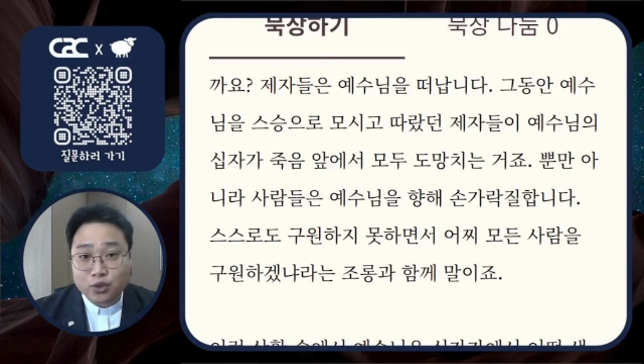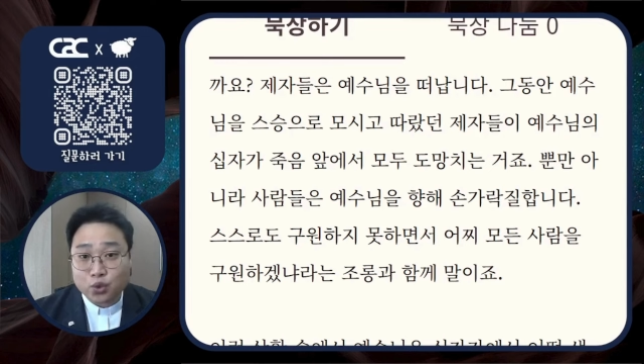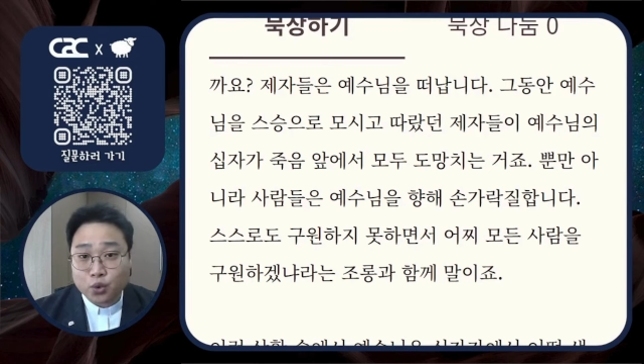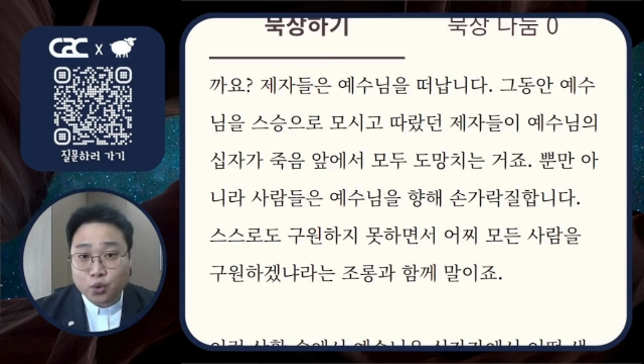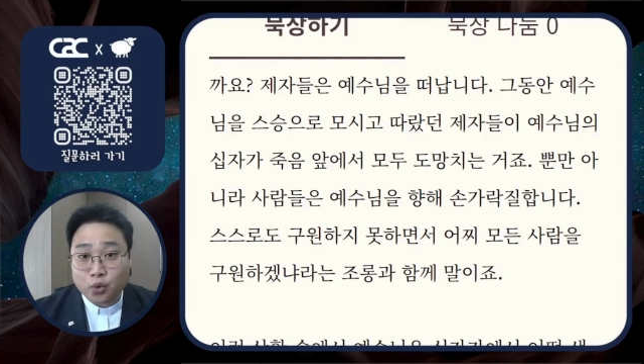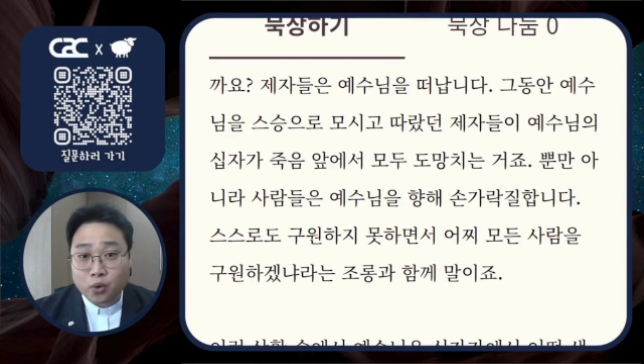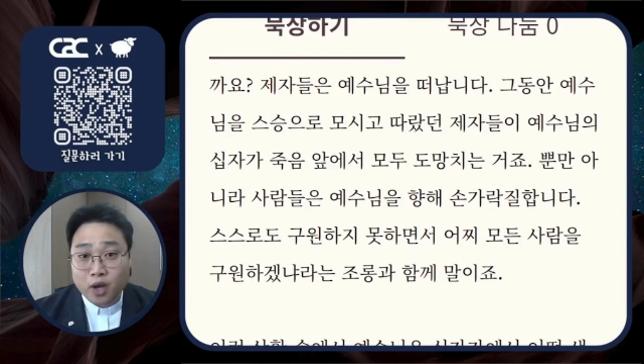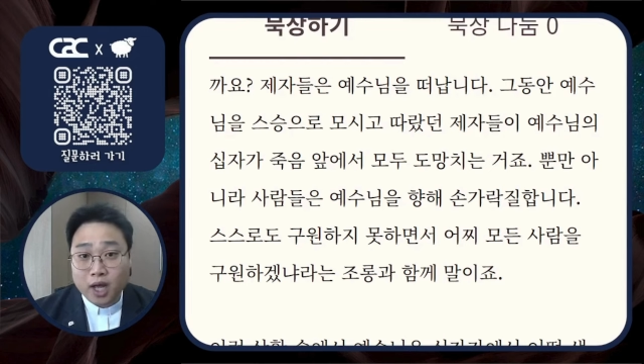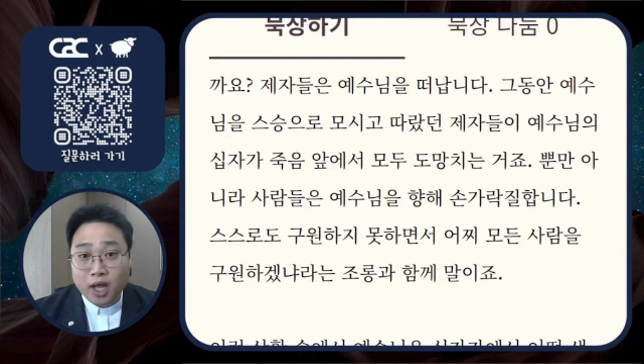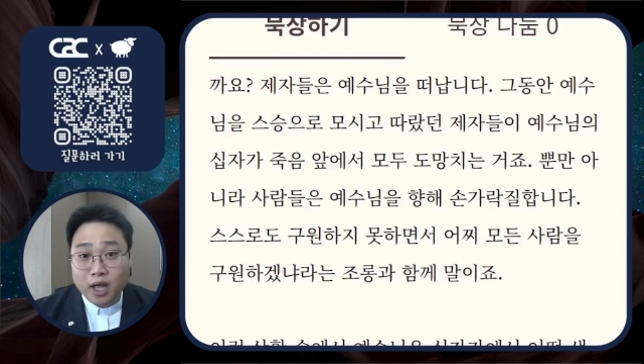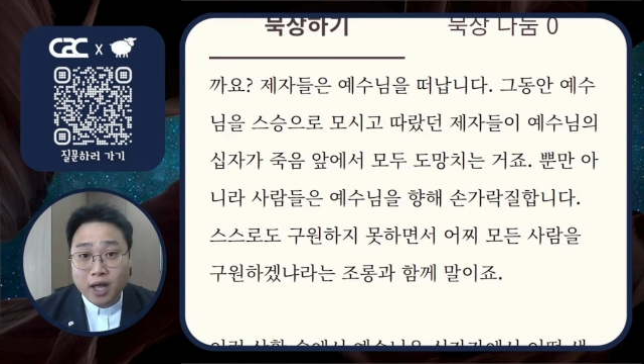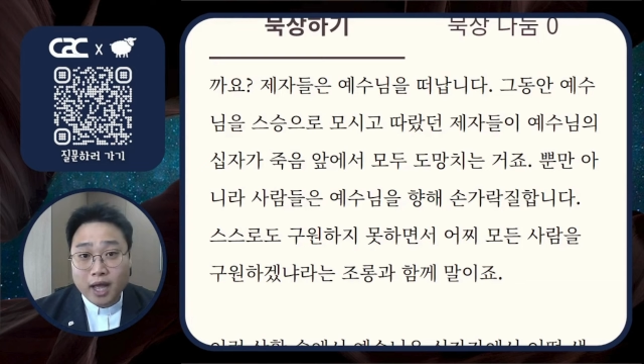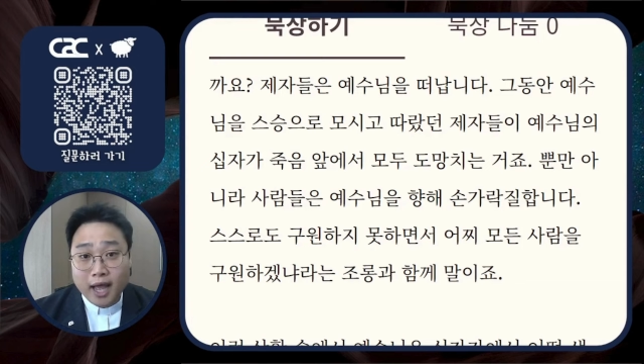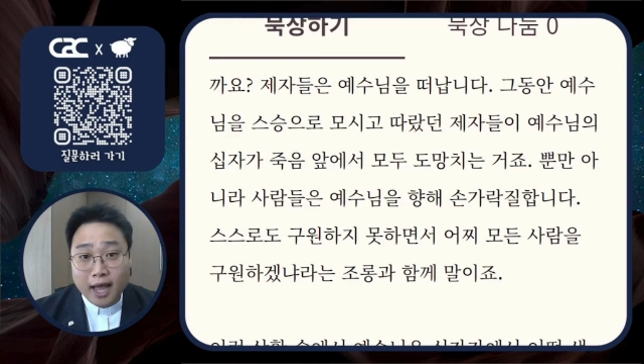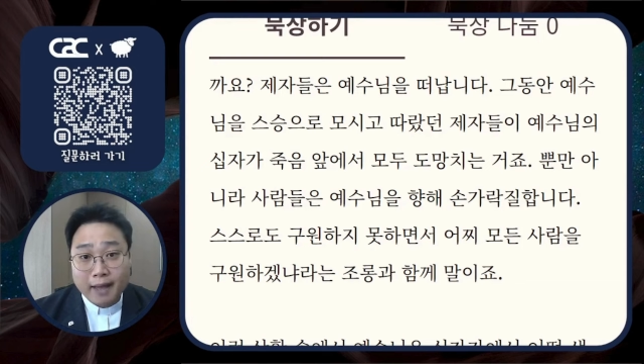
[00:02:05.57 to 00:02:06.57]
조롱과
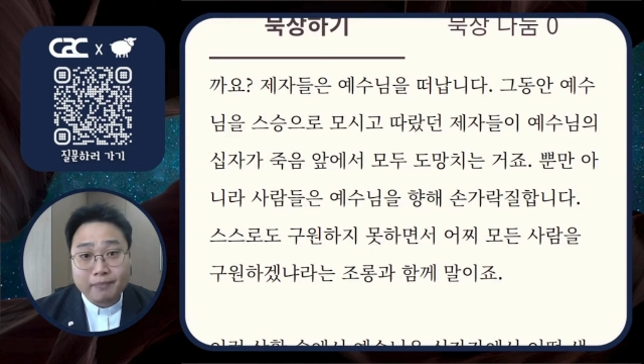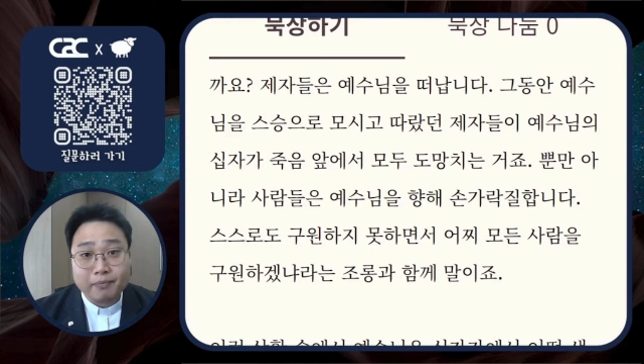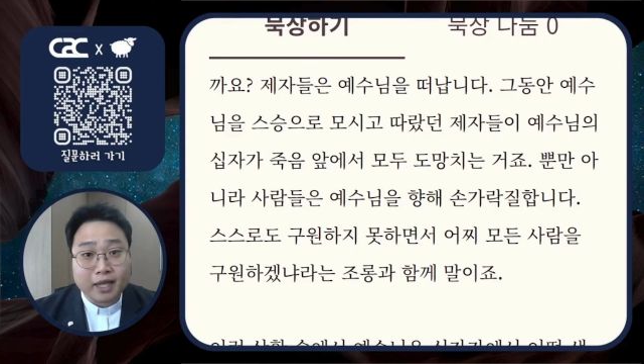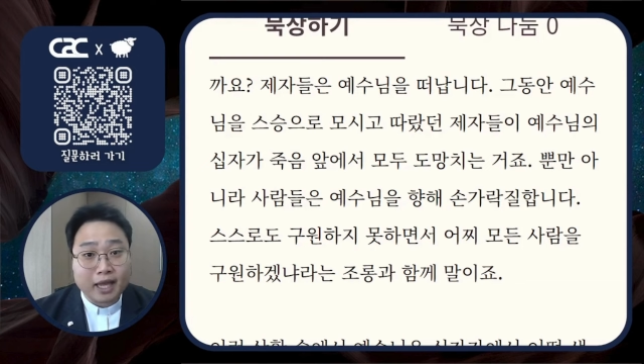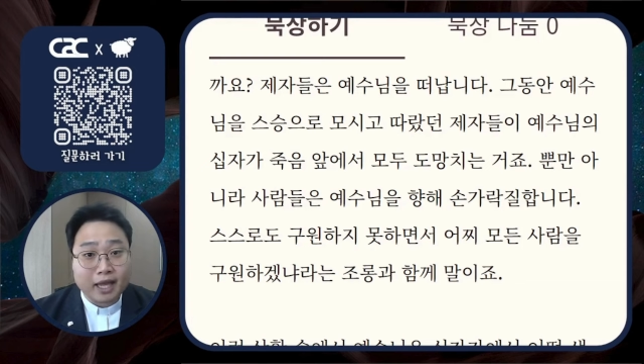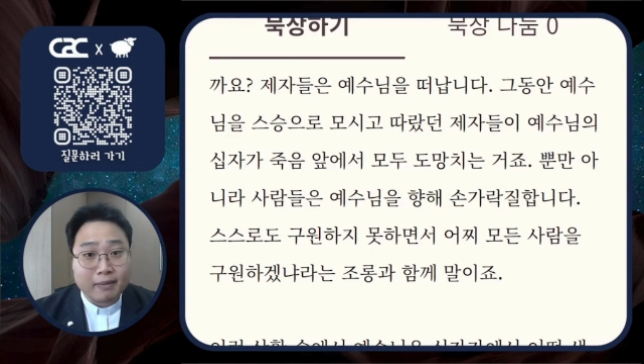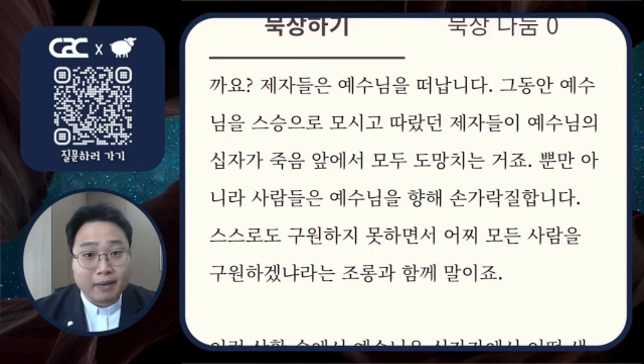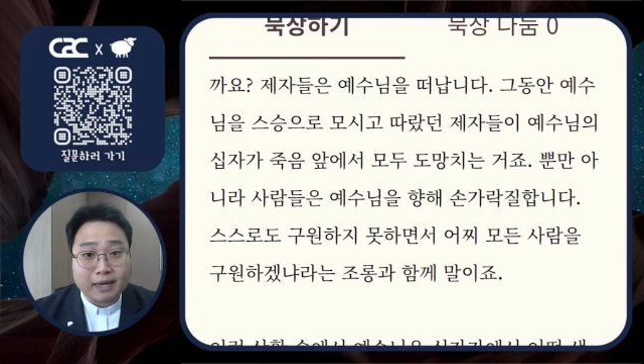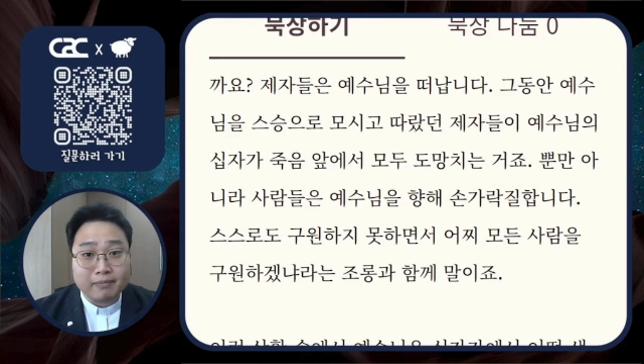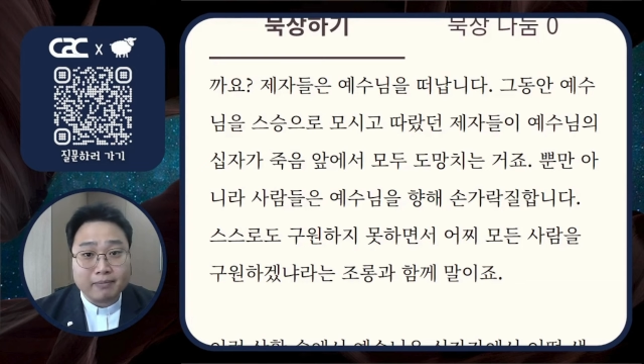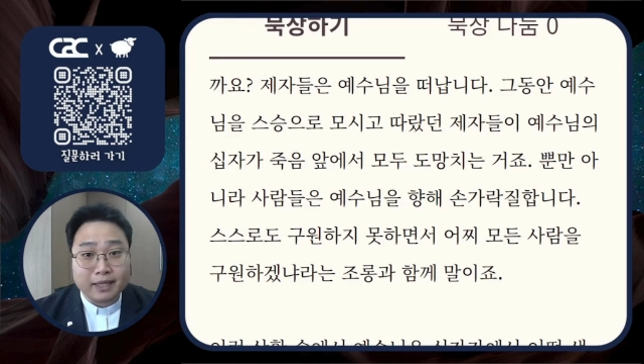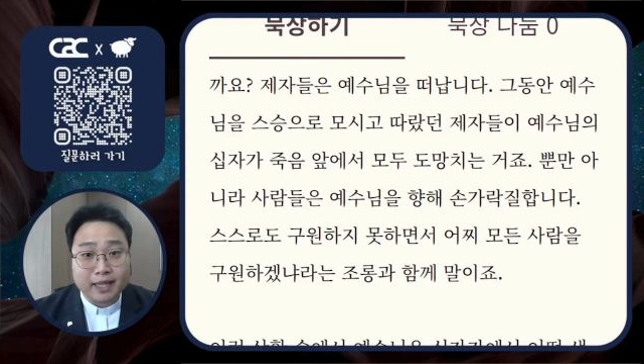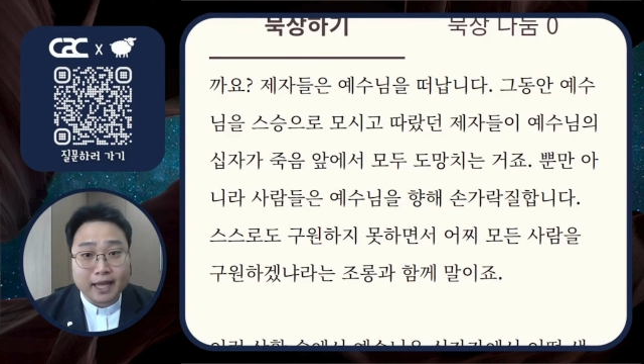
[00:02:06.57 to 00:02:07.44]
함께 말입니다.